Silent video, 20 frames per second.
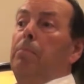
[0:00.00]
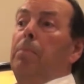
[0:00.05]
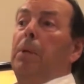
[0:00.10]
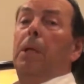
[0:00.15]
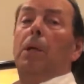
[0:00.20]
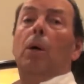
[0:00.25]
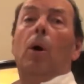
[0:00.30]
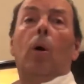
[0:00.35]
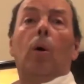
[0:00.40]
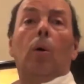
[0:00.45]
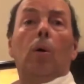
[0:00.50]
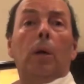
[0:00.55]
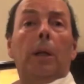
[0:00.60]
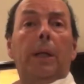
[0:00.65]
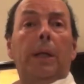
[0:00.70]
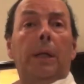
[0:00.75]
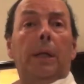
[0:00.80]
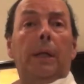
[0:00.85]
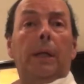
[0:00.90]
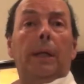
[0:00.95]

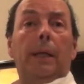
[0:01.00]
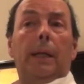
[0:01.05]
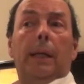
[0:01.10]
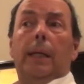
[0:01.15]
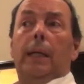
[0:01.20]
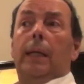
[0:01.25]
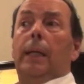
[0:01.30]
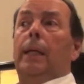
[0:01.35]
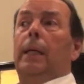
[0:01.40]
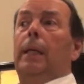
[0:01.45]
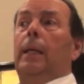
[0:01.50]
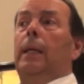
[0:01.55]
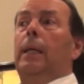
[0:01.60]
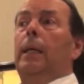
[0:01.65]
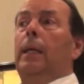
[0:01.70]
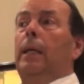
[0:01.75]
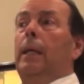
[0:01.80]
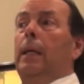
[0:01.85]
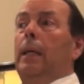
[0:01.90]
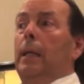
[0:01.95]
pinoli
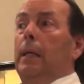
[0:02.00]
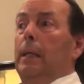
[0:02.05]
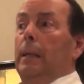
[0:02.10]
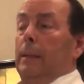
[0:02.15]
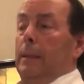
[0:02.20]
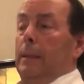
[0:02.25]
e